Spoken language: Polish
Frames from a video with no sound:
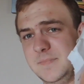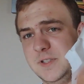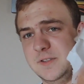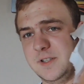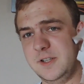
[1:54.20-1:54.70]

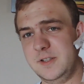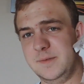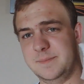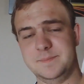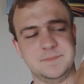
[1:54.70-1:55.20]

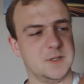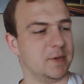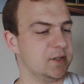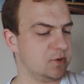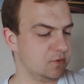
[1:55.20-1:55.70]
Tytrym.
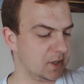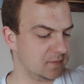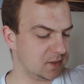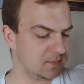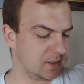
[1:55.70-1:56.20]
Dobra, coś
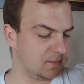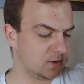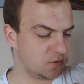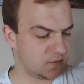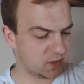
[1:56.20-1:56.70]
tutaj widzę
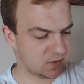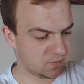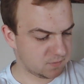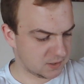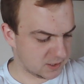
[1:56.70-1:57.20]
mamy, już widzę
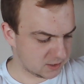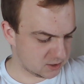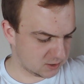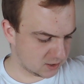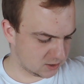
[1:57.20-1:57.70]

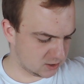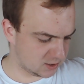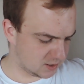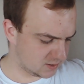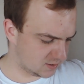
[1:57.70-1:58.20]
fanarcik jakiś
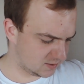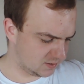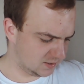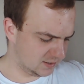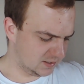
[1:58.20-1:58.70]
jest.
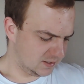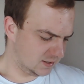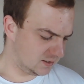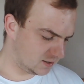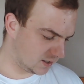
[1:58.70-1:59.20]

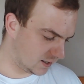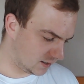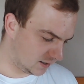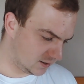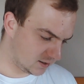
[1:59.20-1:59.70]

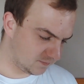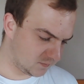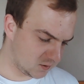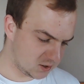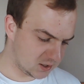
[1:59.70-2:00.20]
Czekajcie,
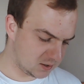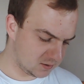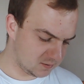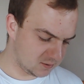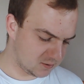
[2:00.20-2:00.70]
to trzeba
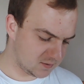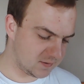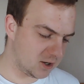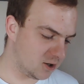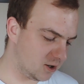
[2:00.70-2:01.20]

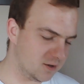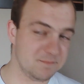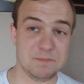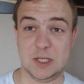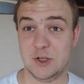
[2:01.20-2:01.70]
rozwa...
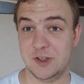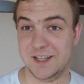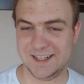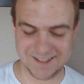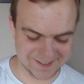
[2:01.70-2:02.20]
Oho,
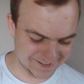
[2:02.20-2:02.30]
minionek.